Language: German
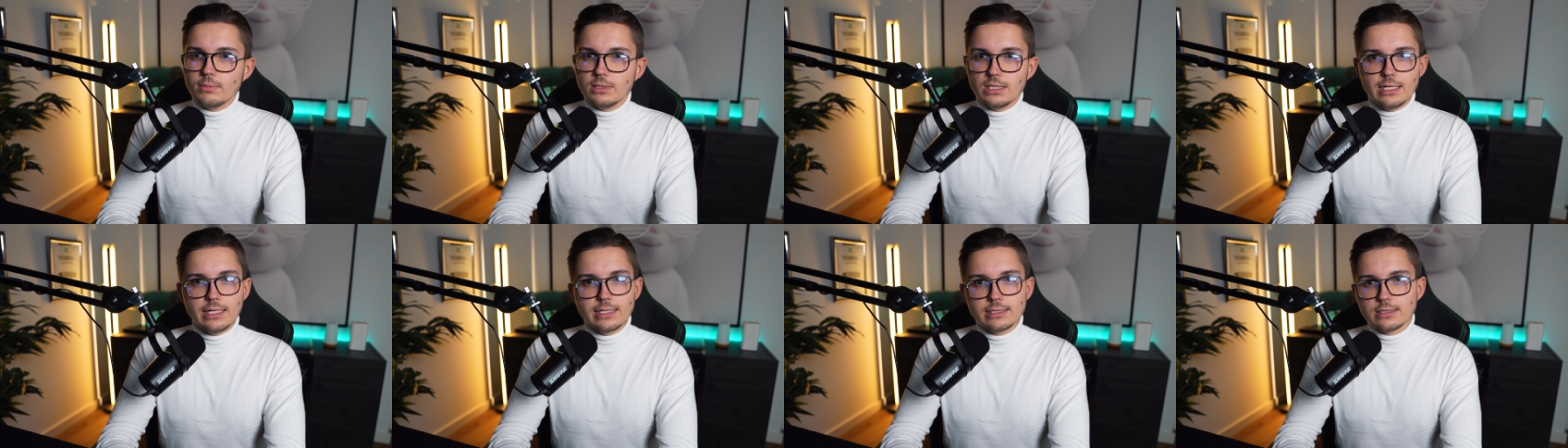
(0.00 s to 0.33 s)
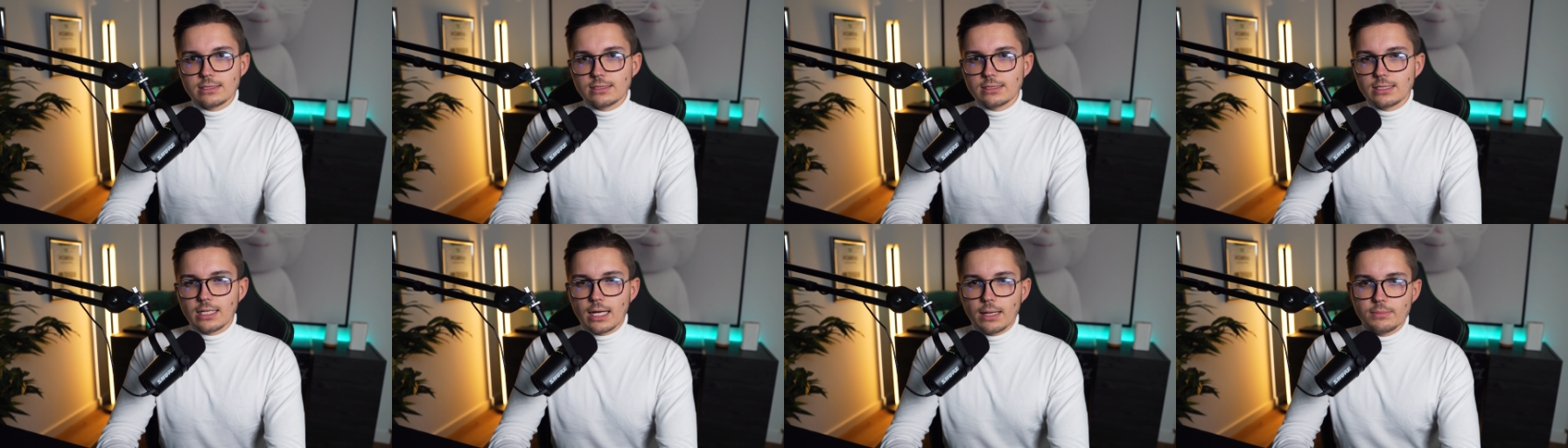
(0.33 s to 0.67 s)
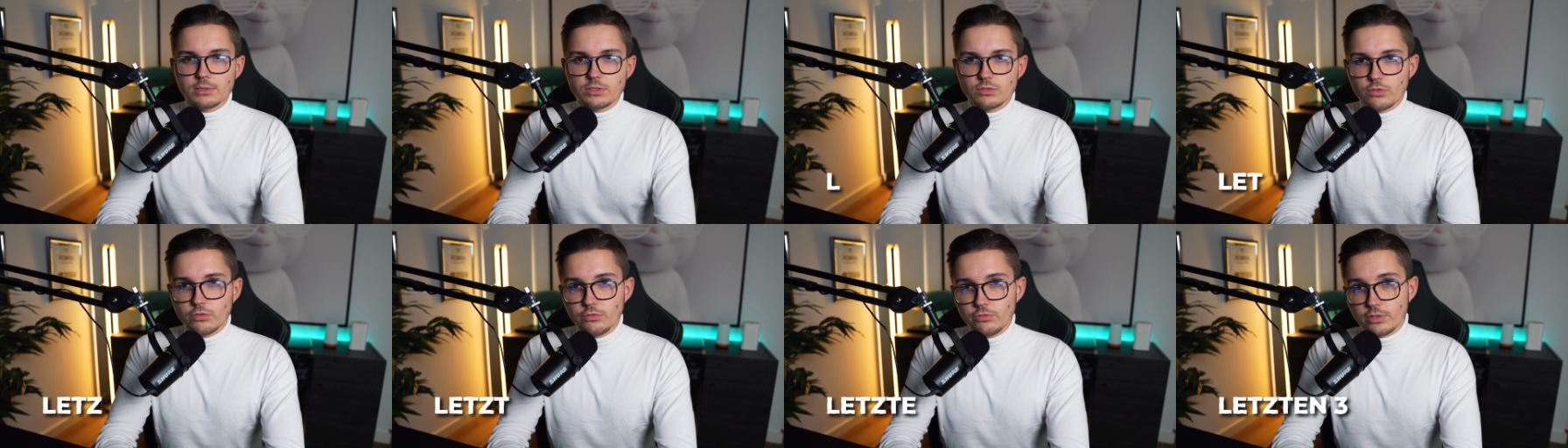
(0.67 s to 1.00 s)
in den letzten drei
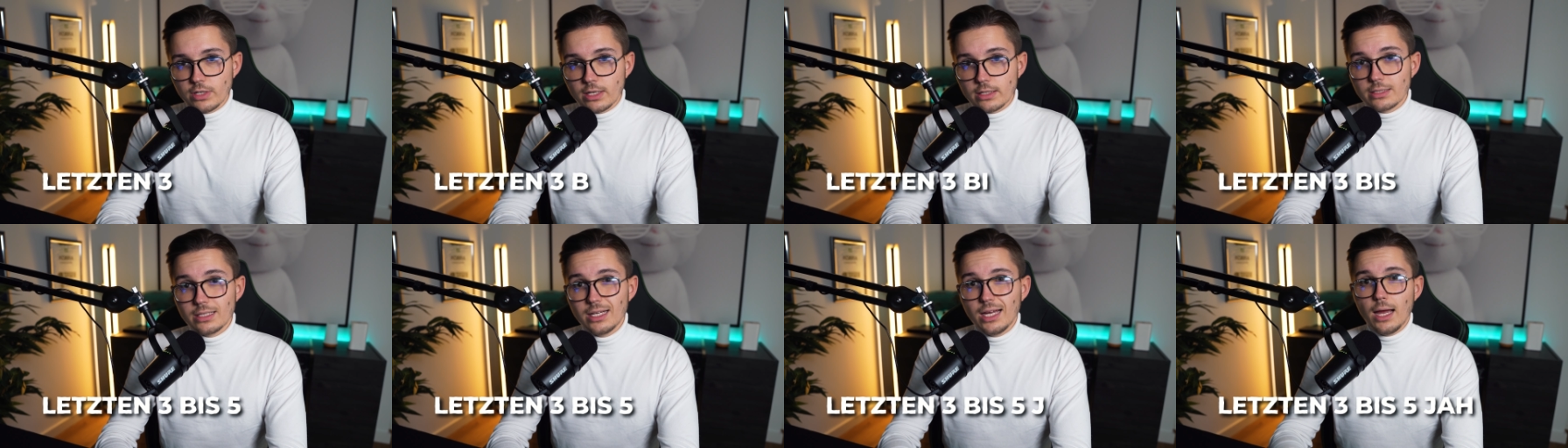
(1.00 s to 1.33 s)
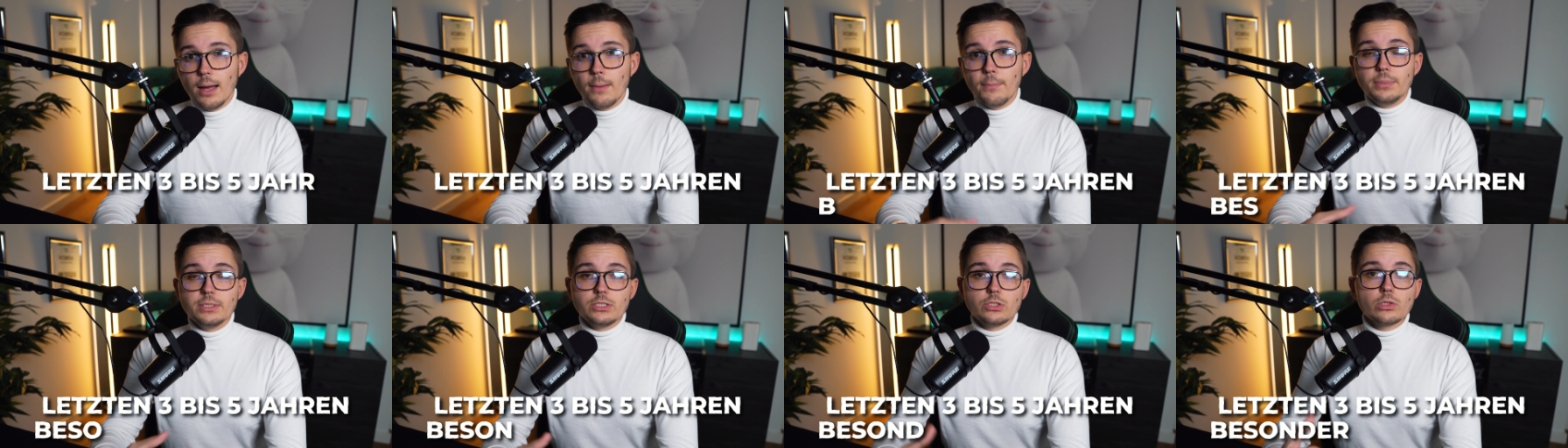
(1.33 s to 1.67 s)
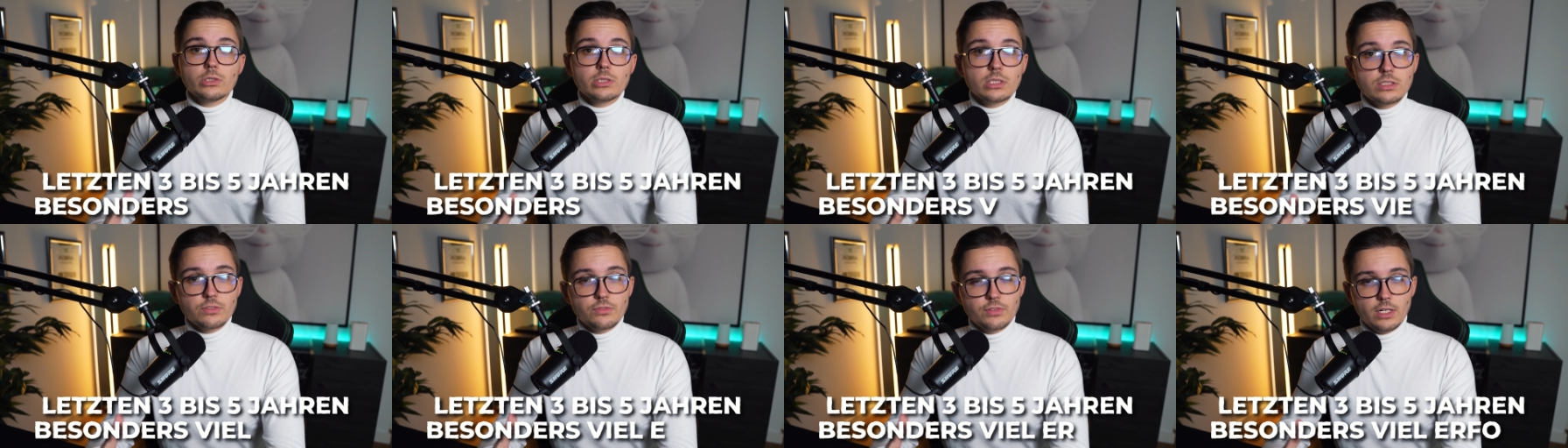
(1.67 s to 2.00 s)
bis fünf Jahren
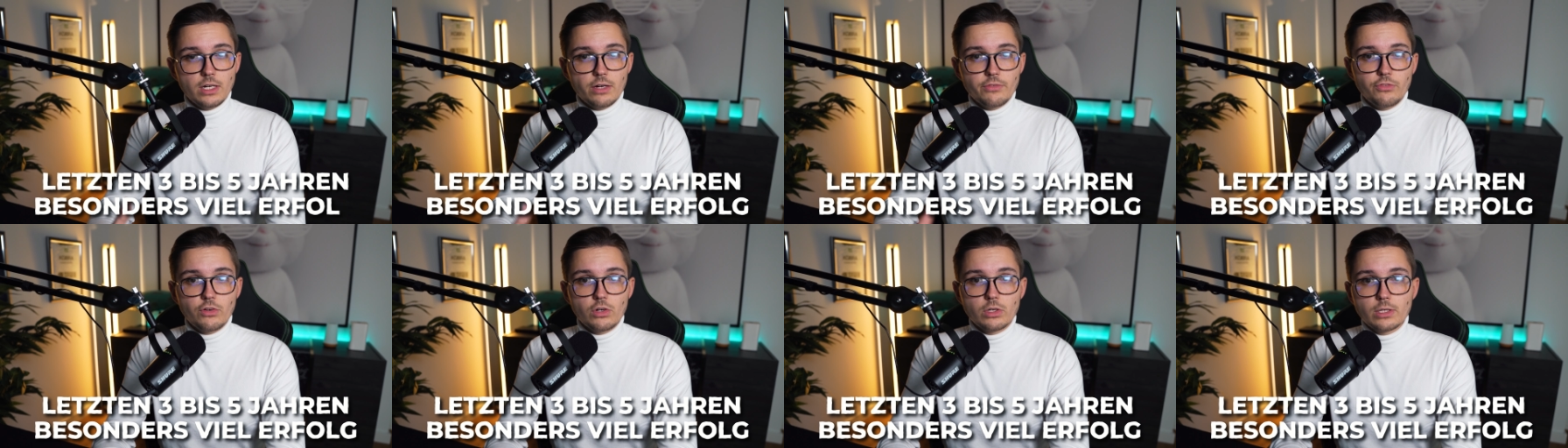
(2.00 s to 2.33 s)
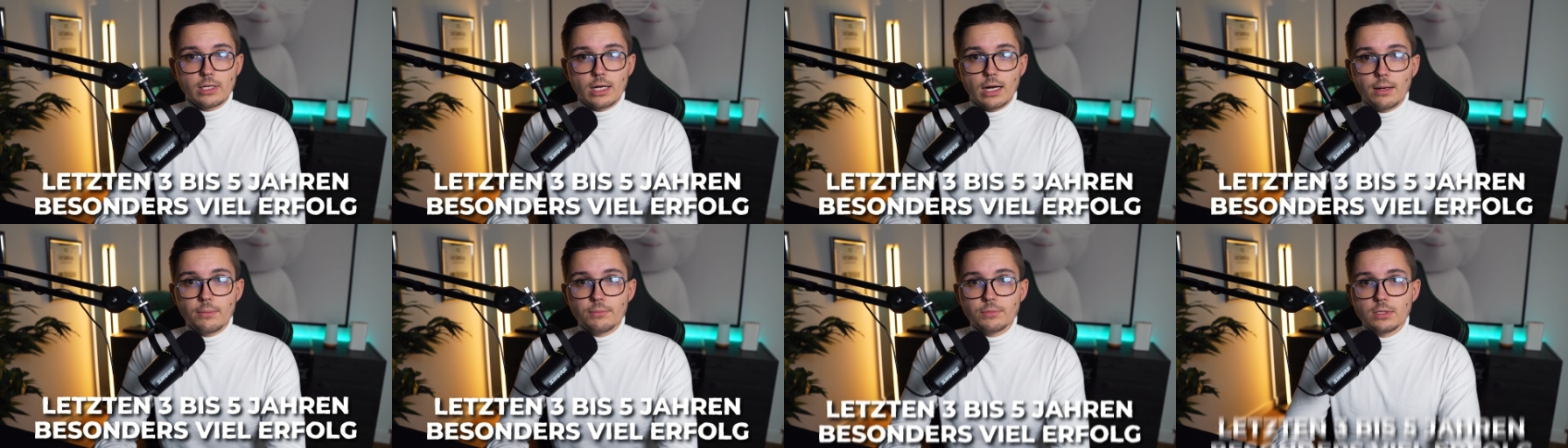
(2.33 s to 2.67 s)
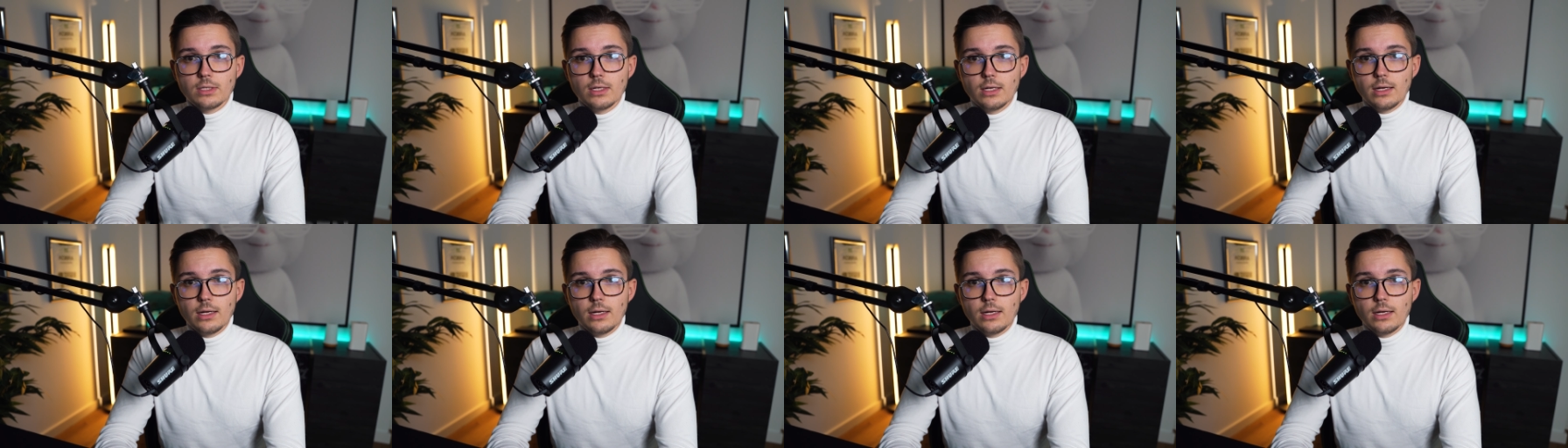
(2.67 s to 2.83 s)
besonders viel Erfolg gehabt,